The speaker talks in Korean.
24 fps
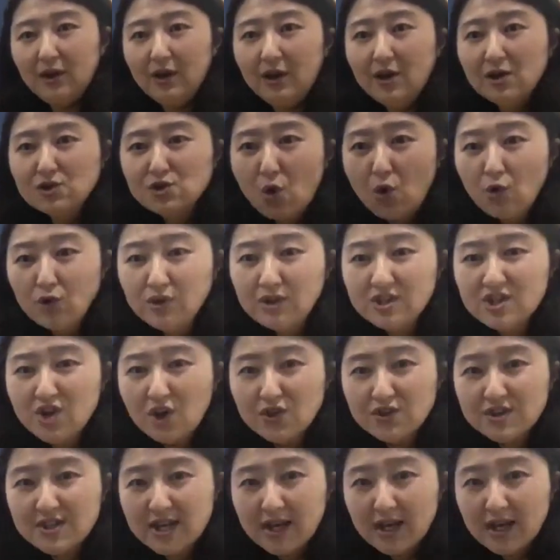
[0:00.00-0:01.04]
손
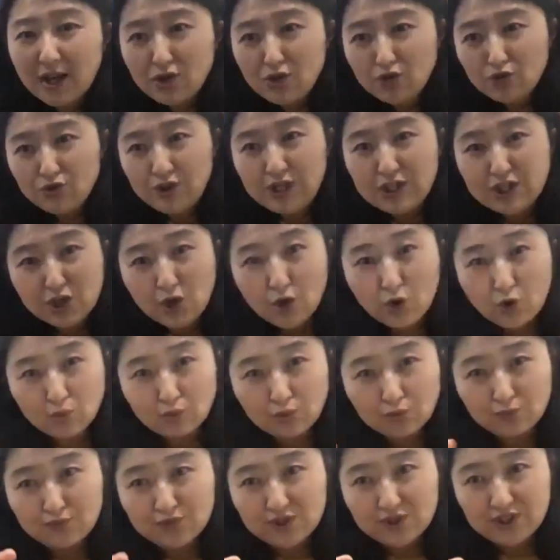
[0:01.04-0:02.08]
전체가 유닛처럼
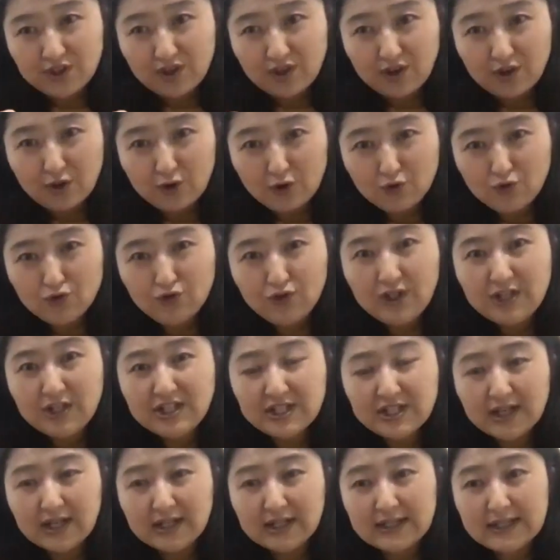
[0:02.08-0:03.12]
움직여요.
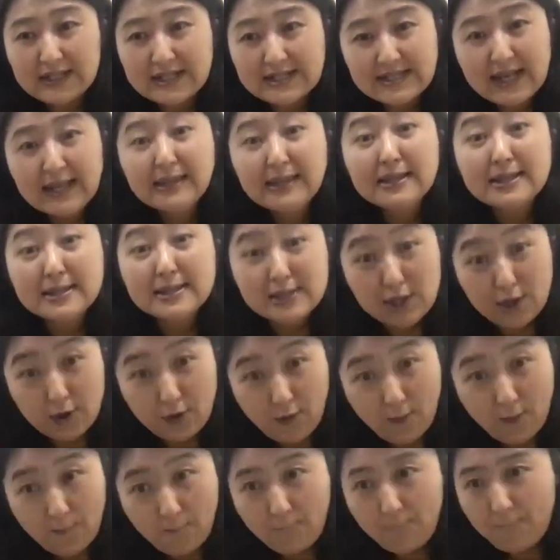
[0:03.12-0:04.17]
유닛이라는 게 세트처럼.
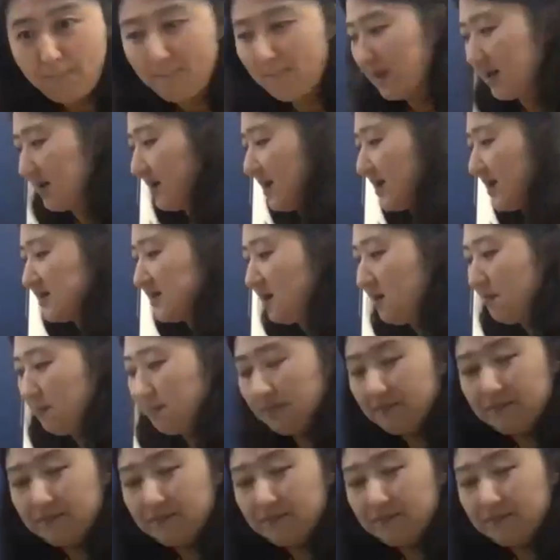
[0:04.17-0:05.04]
그래서